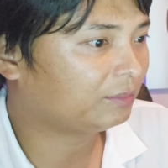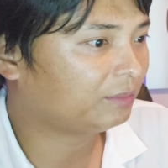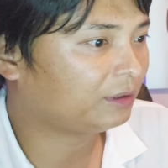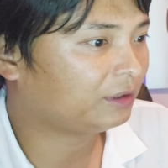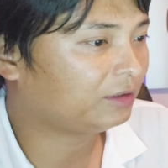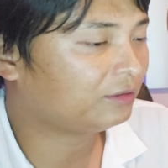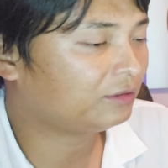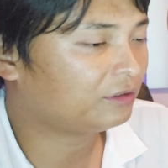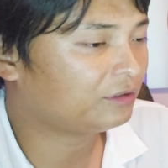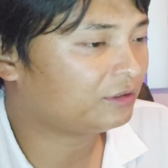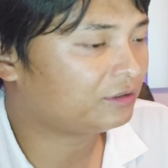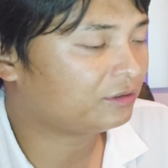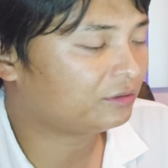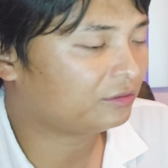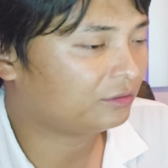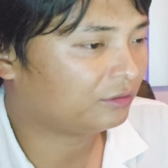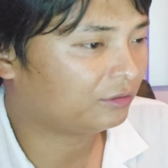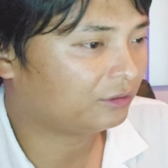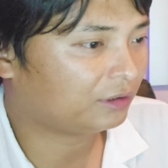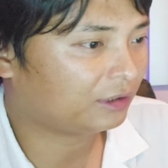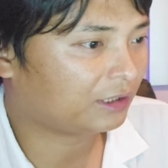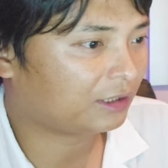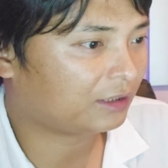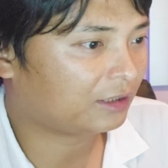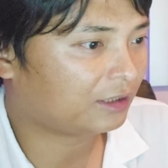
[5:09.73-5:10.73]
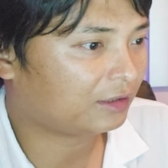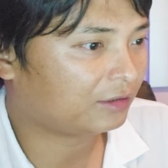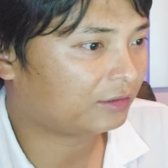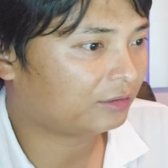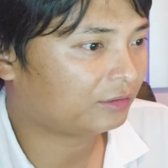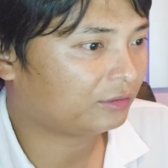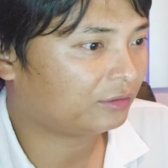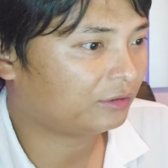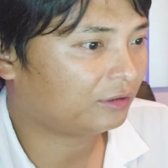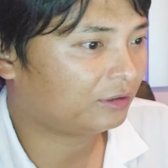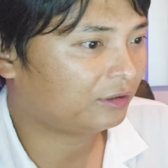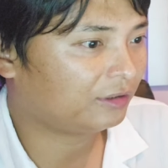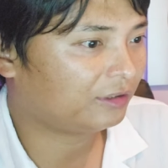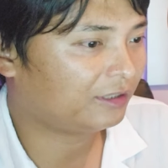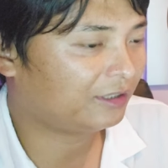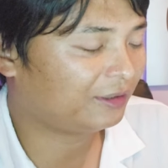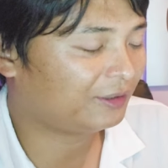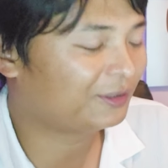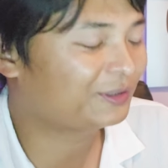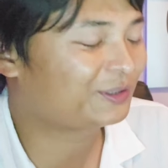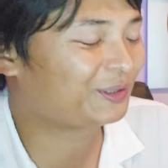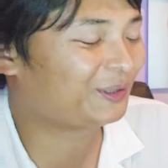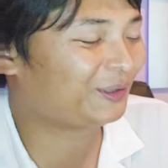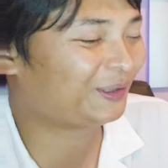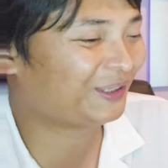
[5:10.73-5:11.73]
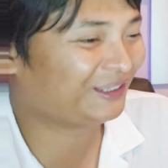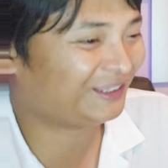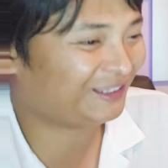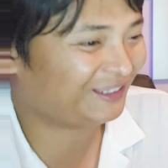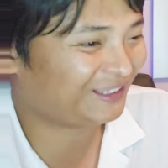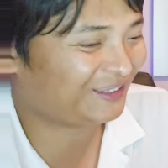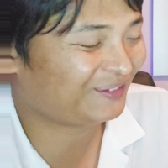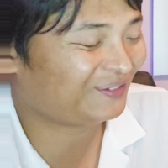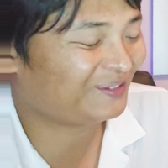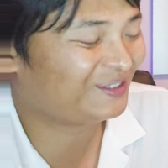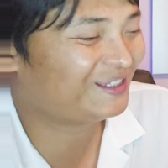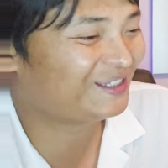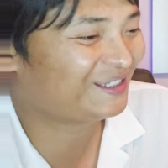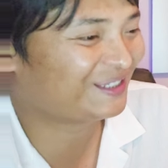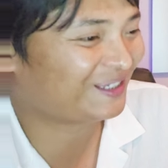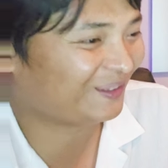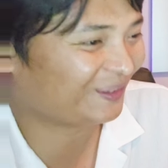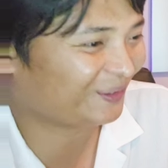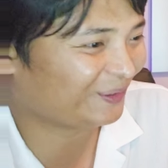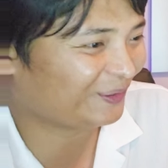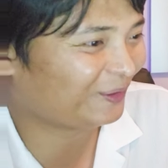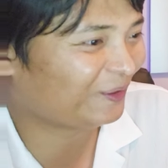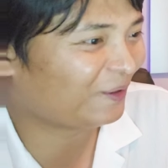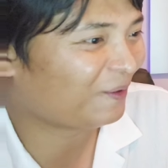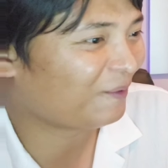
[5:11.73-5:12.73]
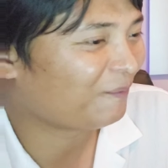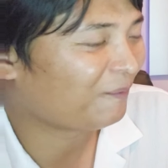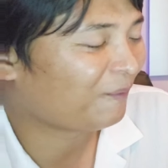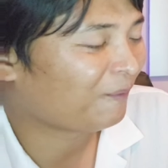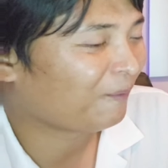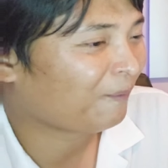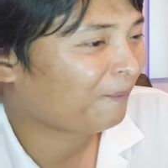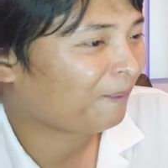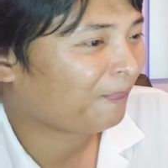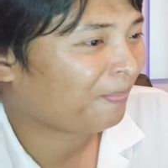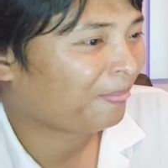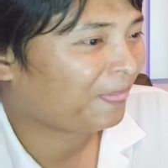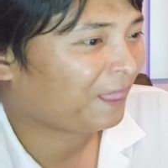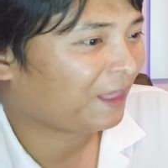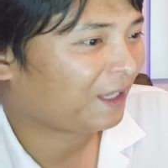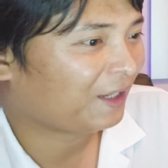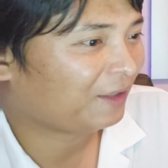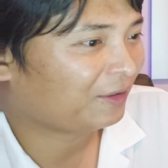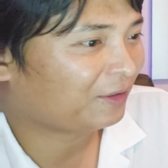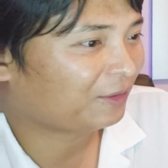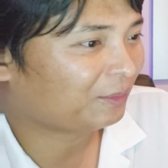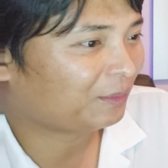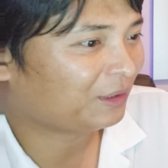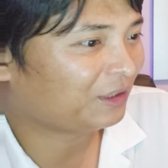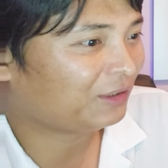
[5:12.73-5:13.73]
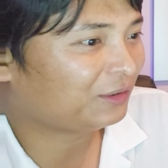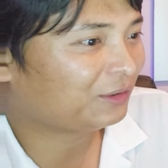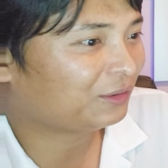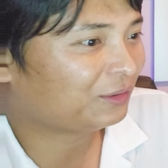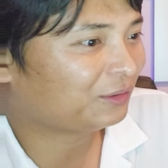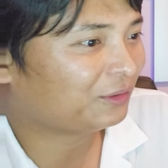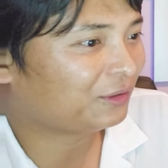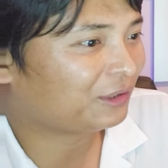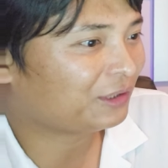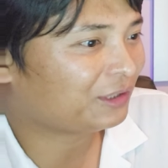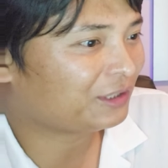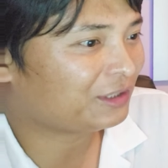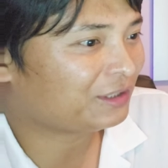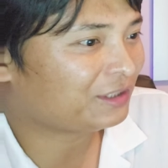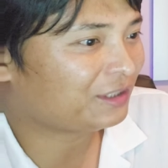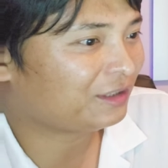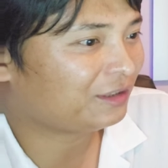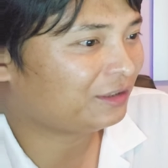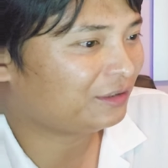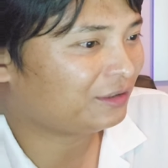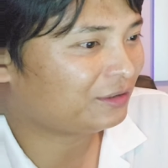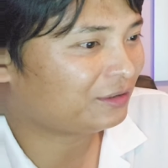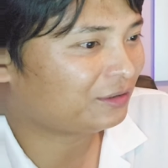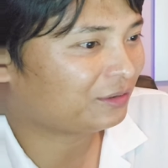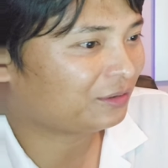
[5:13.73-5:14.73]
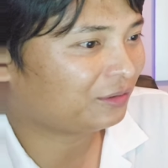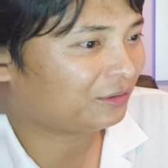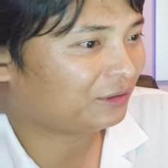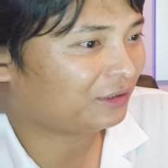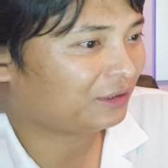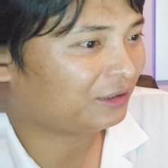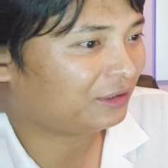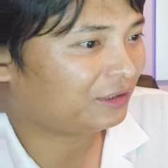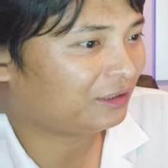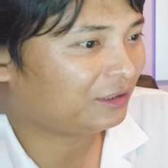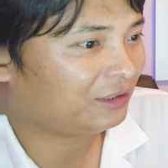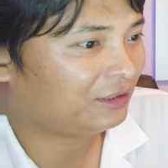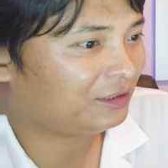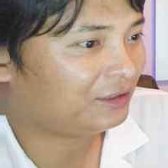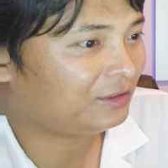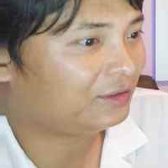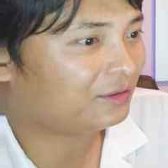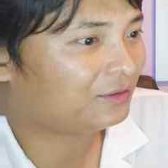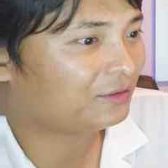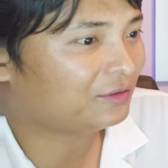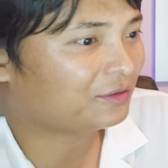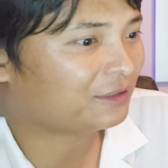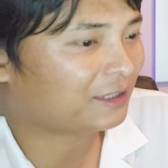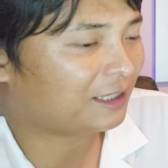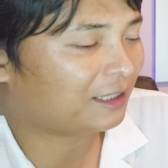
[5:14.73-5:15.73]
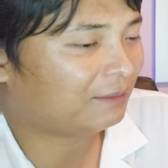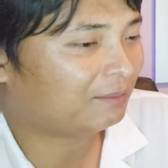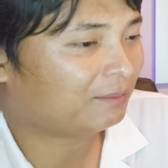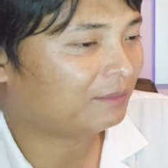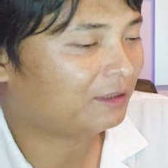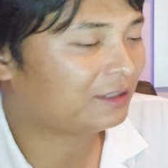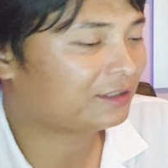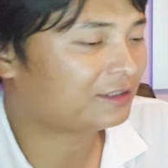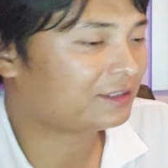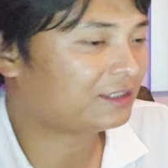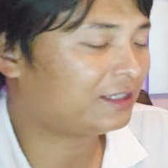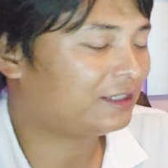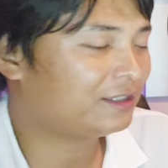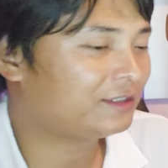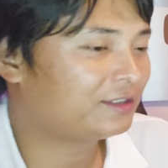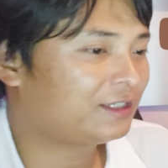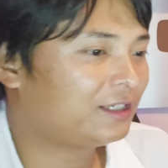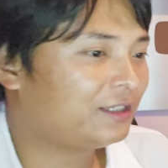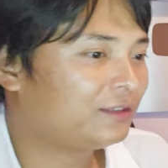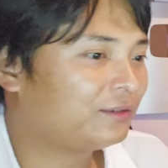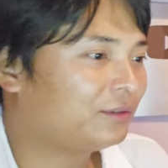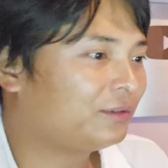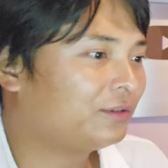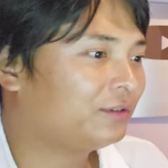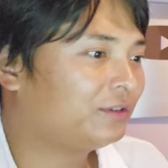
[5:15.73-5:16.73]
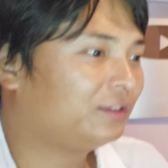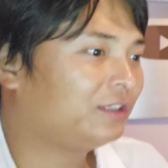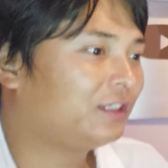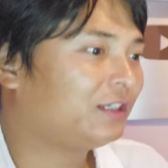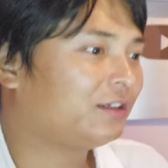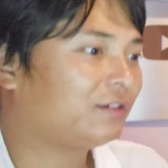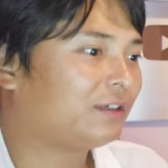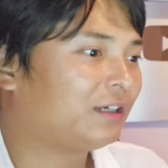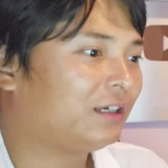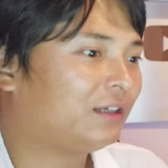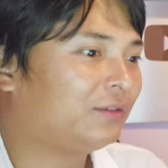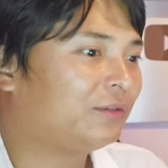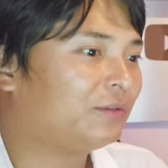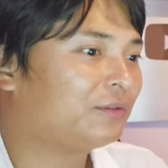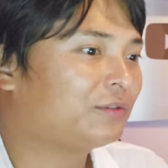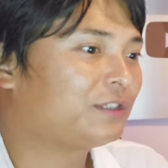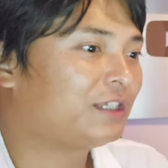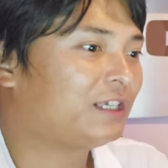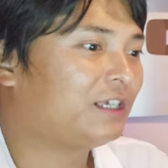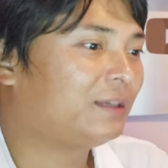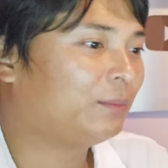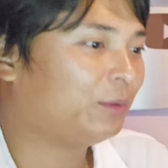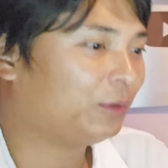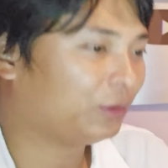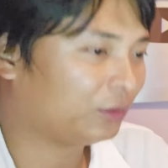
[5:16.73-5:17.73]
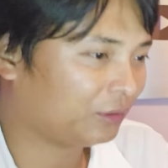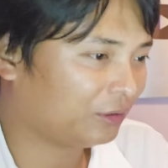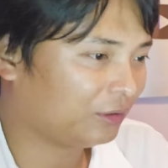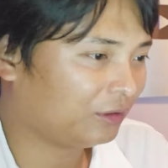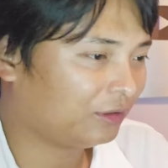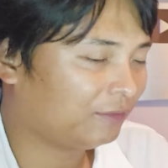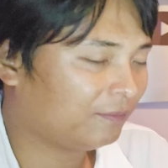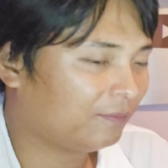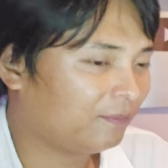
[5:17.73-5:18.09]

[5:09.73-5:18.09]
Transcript: びっくりするような価格の、ね、予想が出てるんですけど、えっ、ー、と、ビットコイン2025年に23万3000ドルになる可能性もと。